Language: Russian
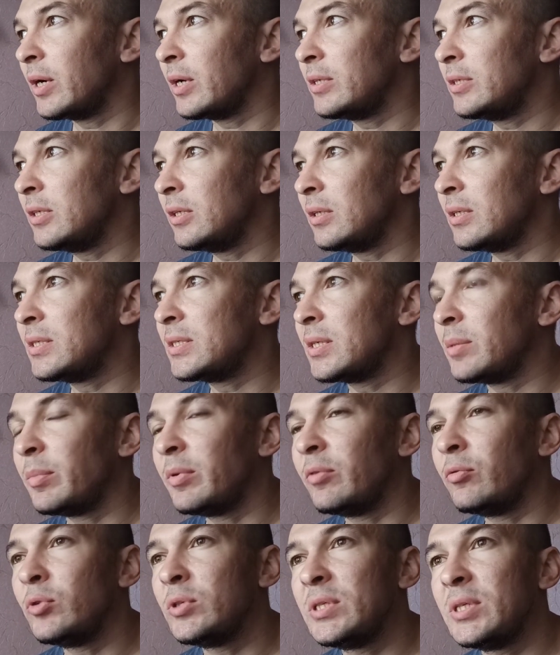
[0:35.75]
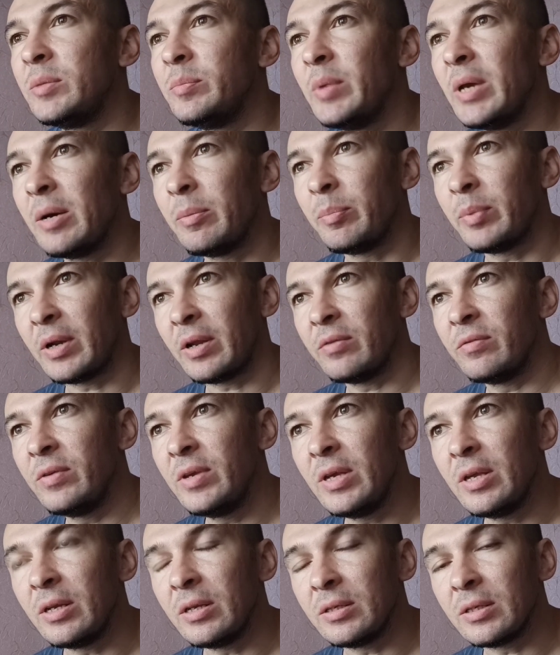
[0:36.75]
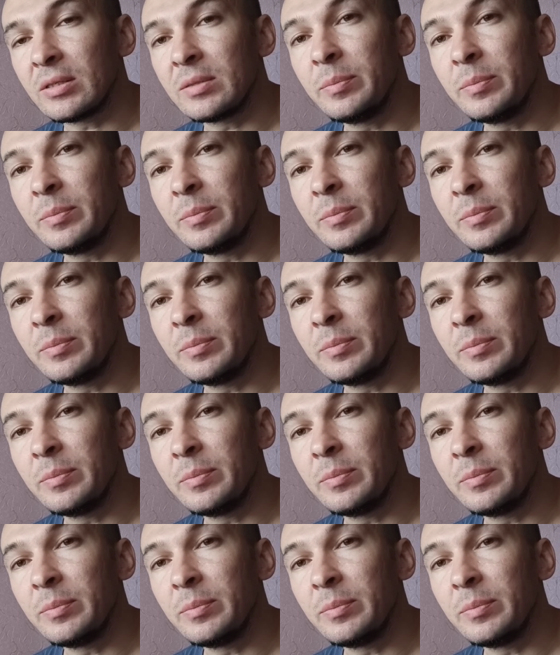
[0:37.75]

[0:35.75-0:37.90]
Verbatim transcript: хотелось самого себя проверить,